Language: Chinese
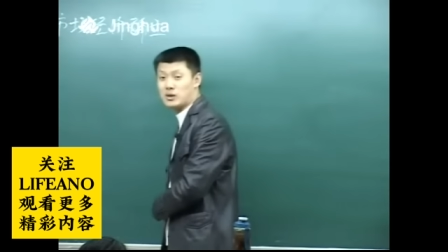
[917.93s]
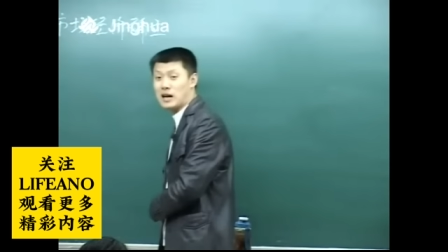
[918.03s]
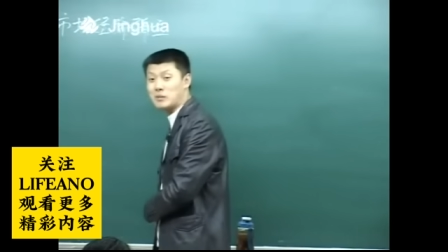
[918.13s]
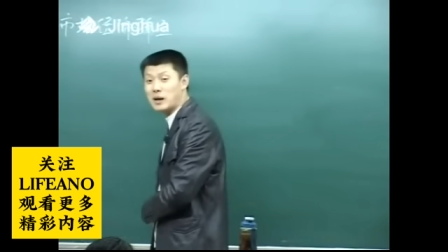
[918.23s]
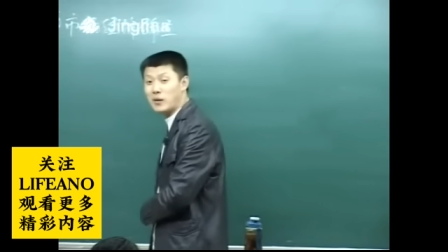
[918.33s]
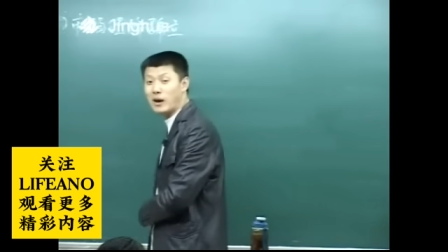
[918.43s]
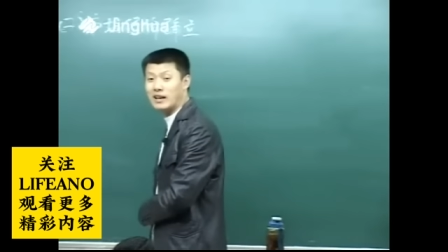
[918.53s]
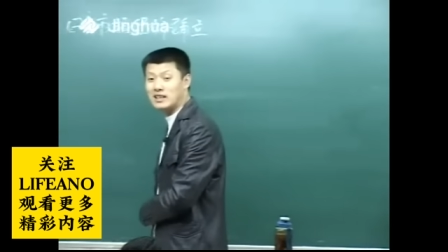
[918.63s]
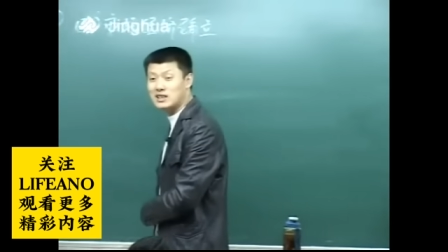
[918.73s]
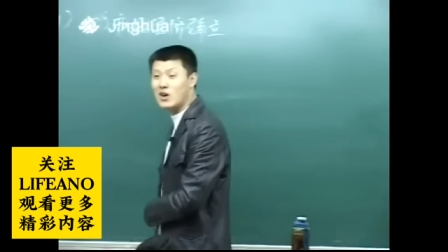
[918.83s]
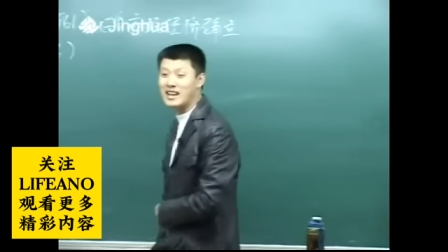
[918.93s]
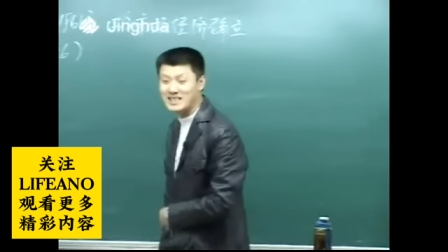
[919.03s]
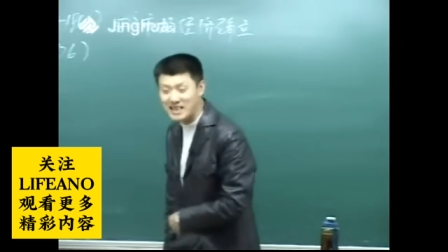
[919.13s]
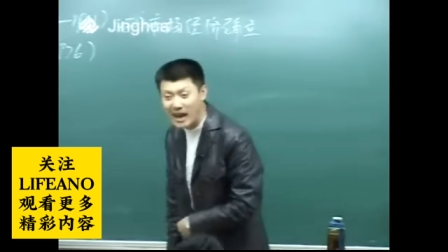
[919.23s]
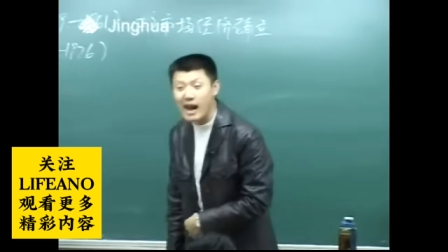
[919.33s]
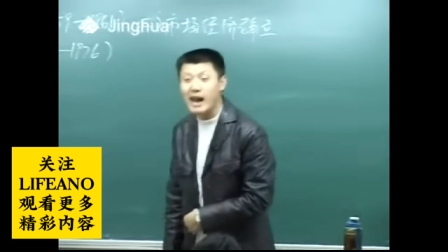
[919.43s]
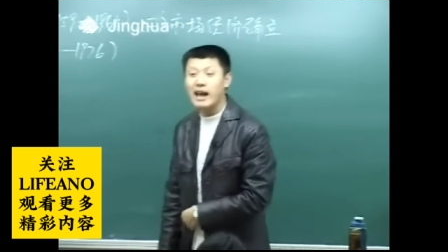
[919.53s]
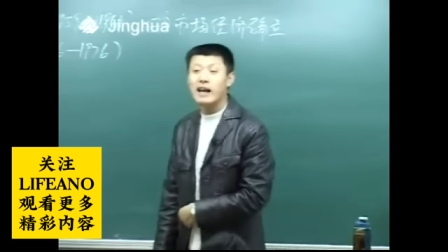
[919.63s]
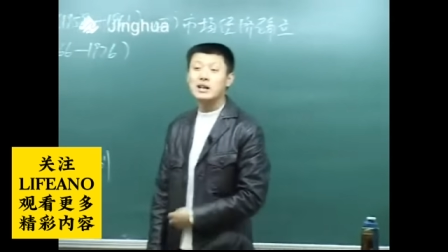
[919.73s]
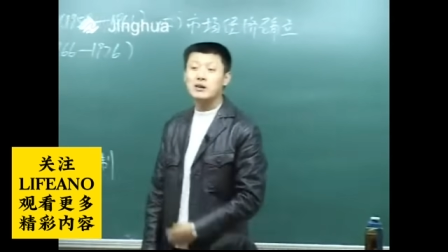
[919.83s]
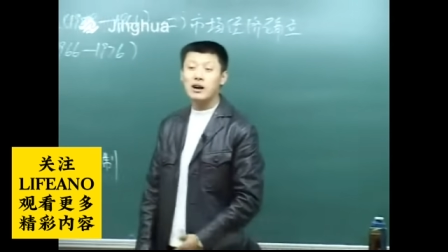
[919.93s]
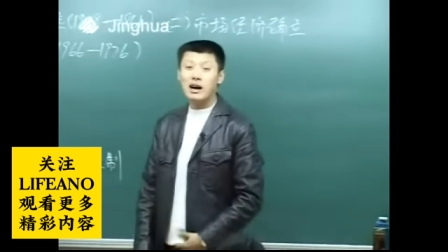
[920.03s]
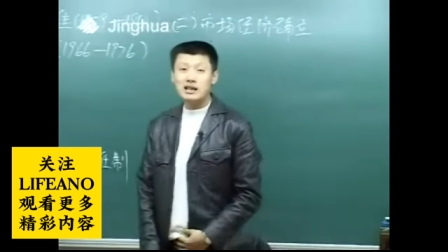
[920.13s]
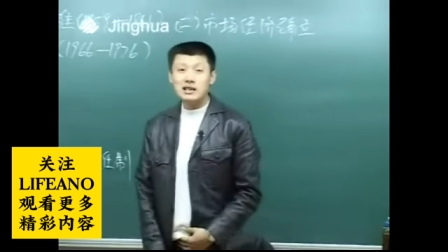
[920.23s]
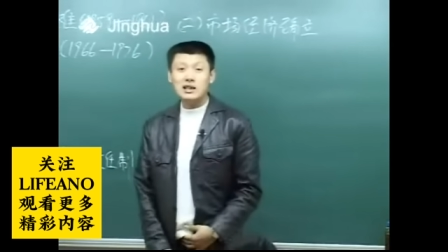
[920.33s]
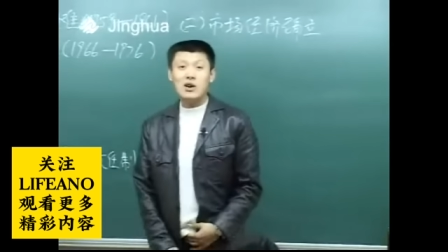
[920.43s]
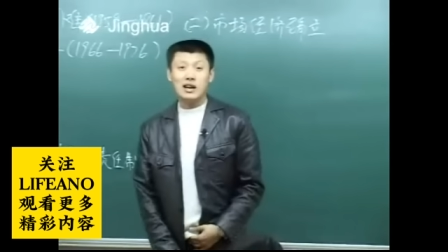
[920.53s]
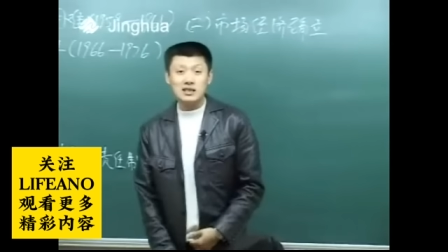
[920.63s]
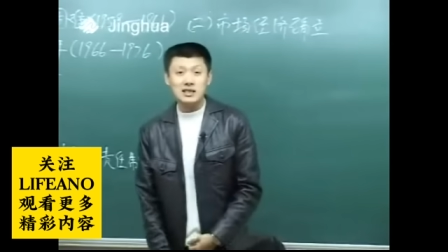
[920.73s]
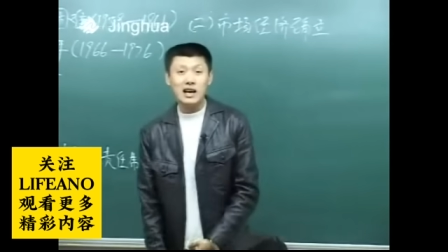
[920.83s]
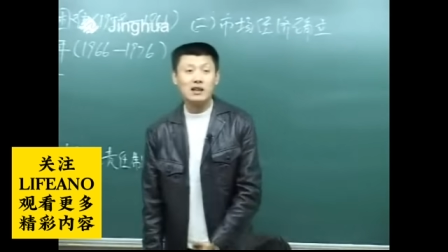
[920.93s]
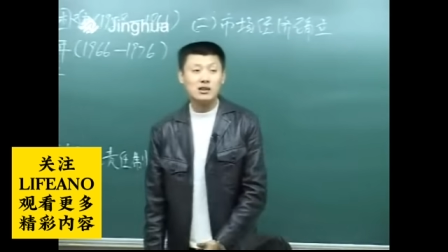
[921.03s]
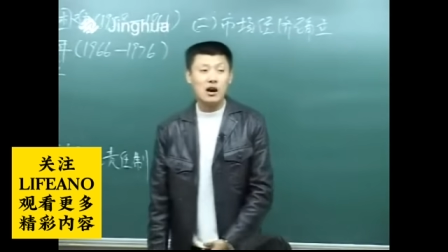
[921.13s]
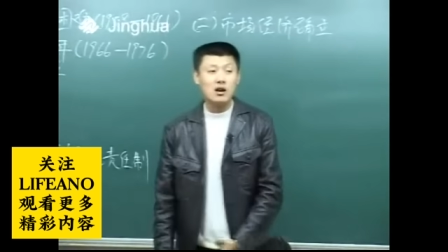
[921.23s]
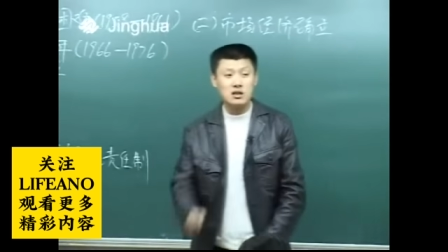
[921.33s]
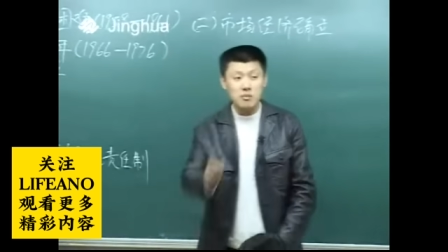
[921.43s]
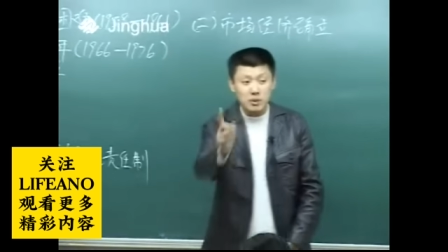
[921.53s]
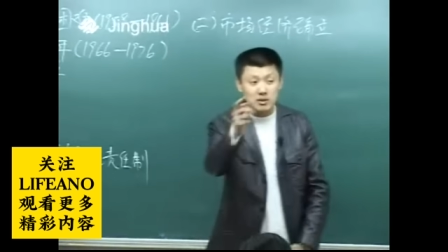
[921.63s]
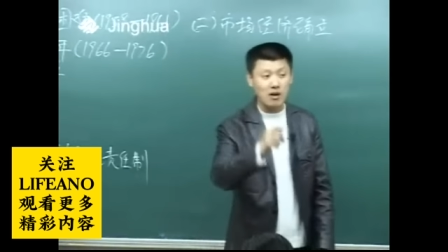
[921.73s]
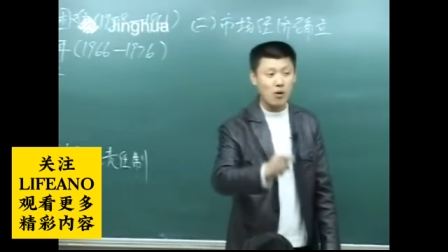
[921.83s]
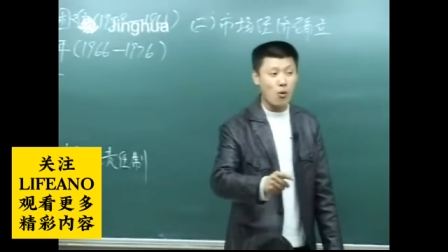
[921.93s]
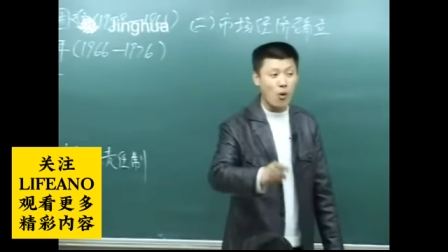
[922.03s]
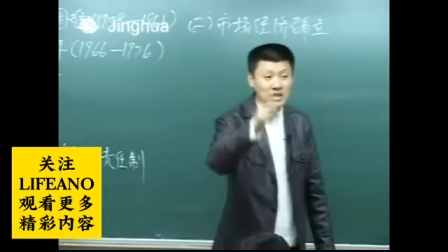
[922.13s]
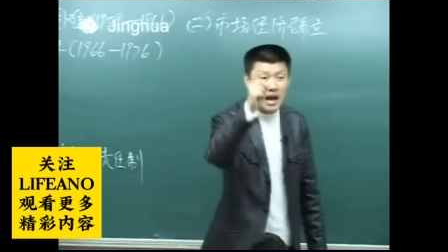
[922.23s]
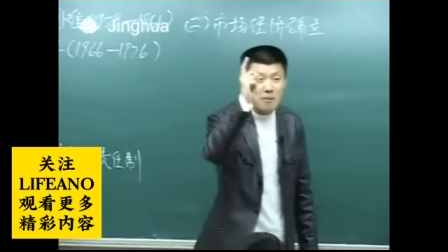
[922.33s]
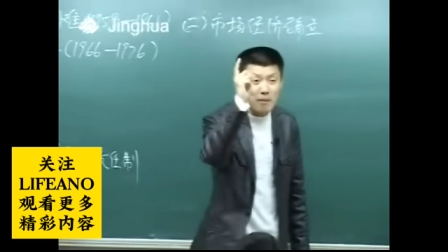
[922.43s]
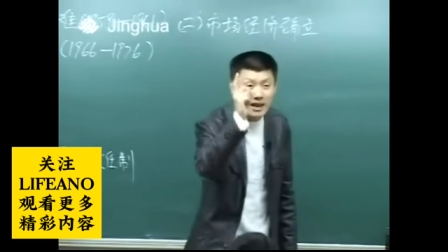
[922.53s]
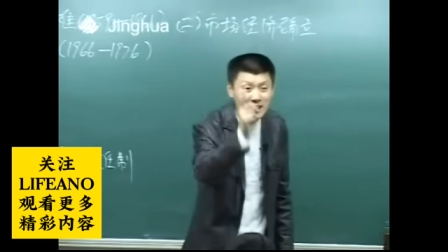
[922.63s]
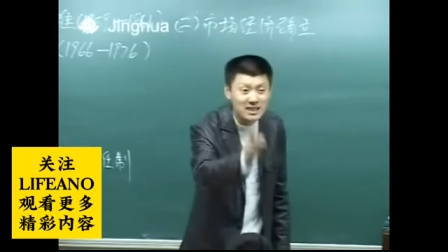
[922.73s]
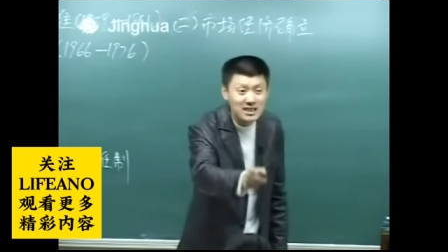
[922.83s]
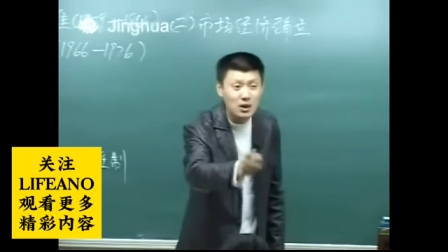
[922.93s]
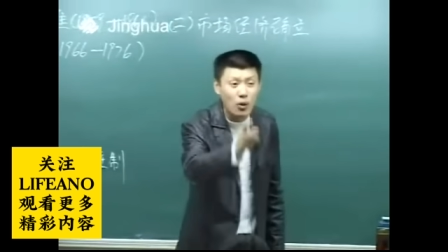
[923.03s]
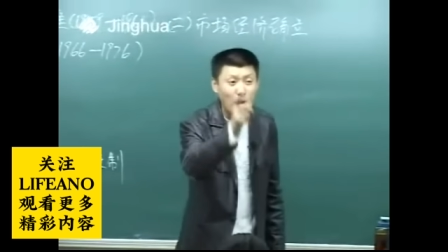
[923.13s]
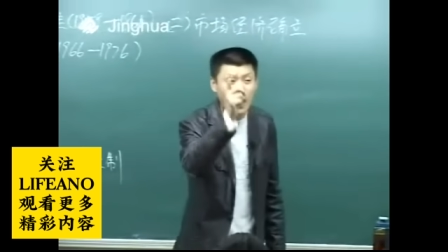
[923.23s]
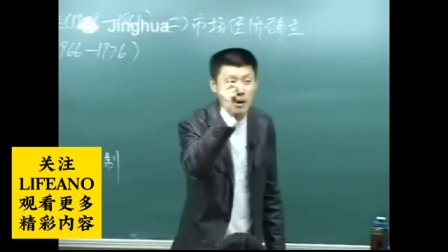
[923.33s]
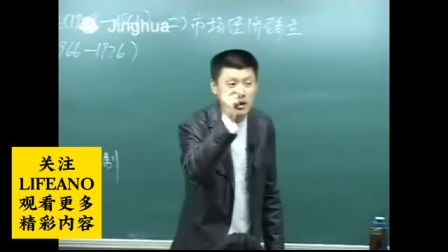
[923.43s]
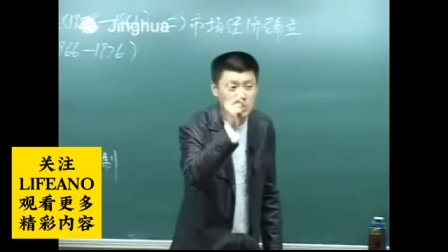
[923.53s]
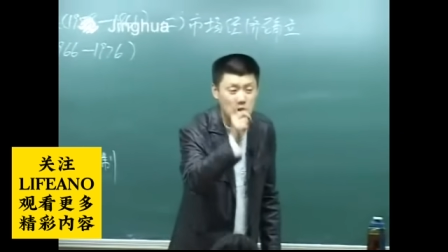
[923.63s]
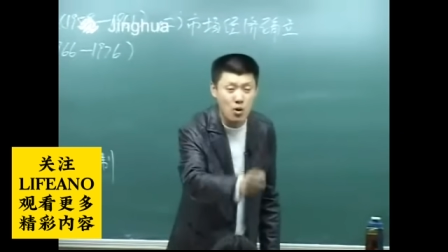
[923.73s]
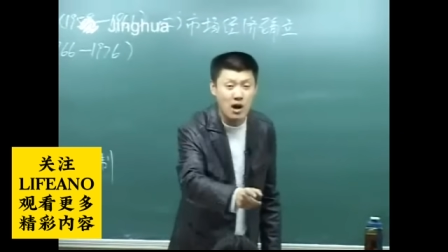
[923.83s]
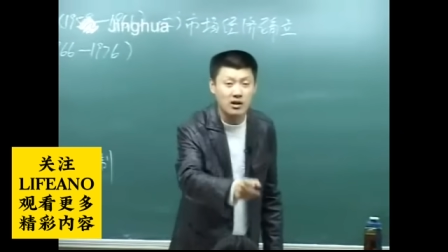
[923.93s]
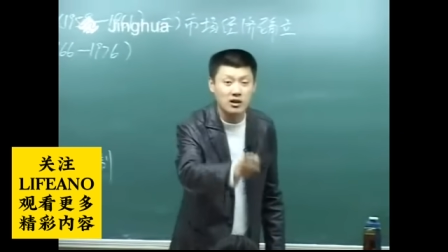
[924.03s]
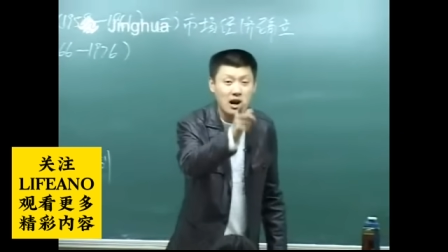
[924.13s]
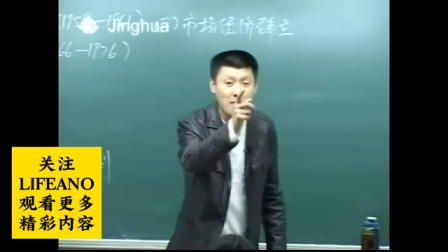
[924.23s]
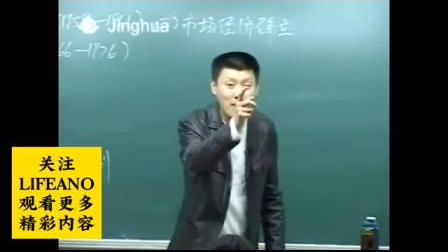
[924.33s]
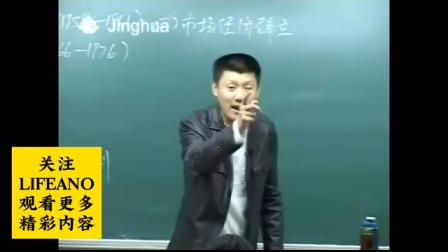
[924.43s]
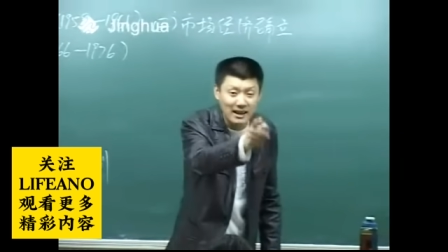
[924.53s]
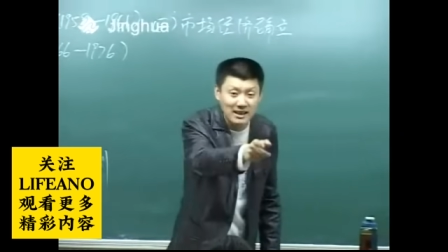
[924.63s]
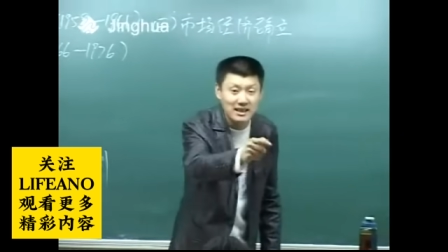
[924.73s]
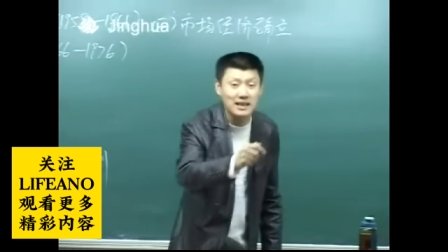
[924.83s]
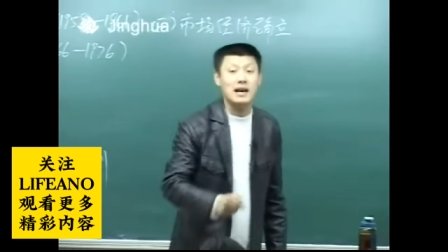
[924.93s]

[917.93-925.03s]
炉厂都没关系，你只要给钱。对吧？你只要给钱，当时不行，国家没计划把首钢的钢卖给你，